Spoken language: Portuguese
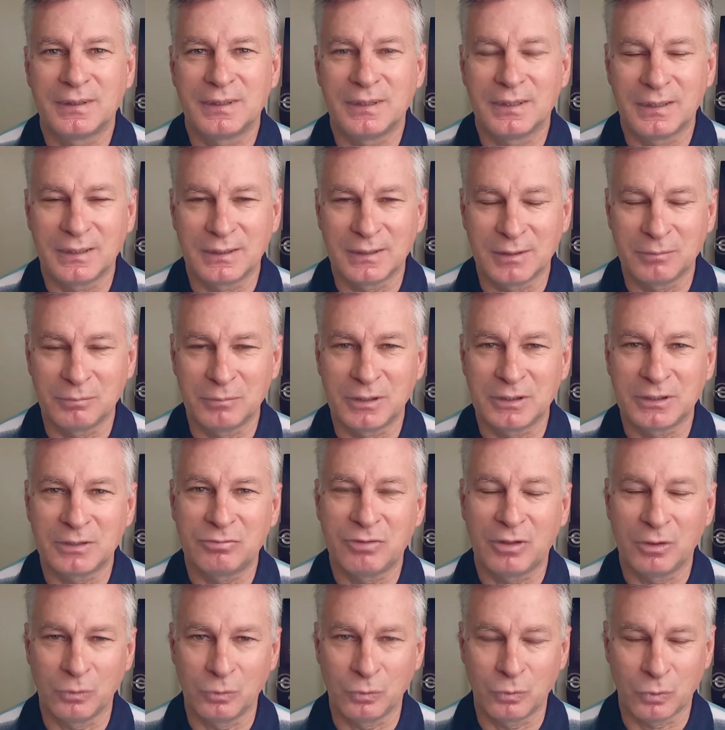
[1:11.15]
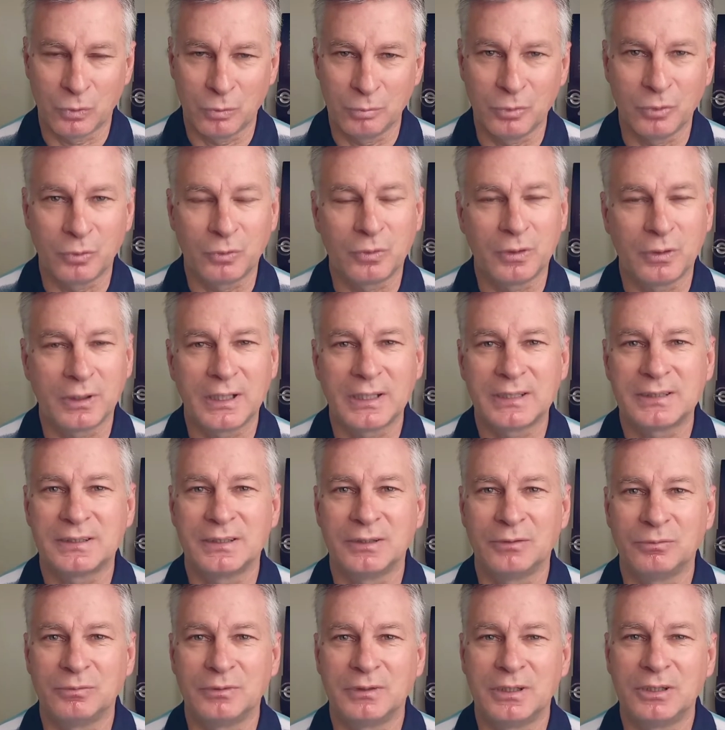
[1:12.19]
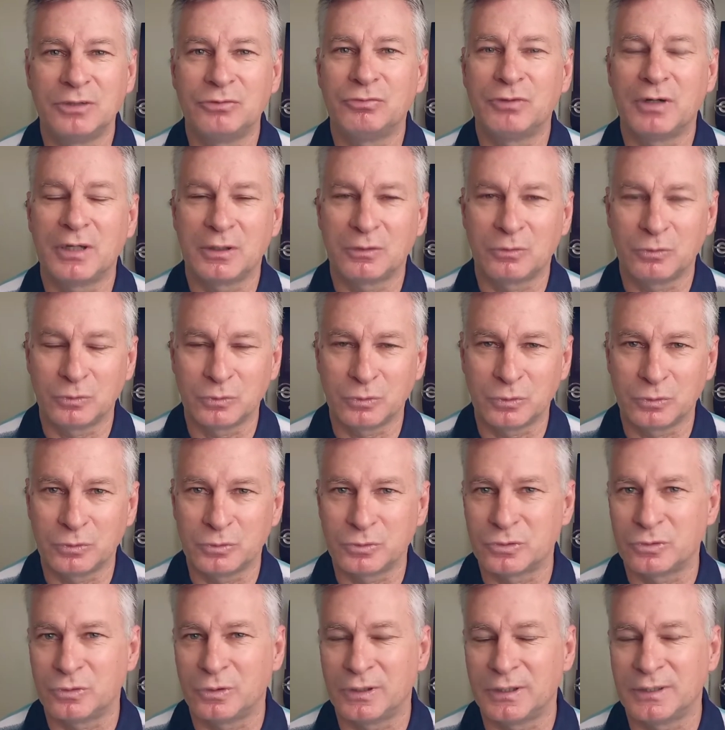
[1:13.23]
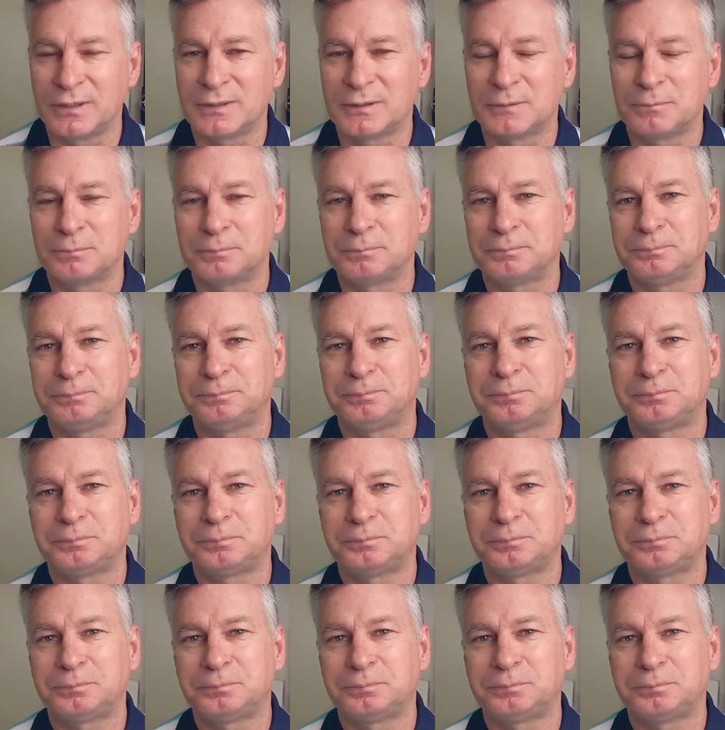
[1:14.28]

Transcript: Ele também já falou com o meu coração. Ele fala com todos nós.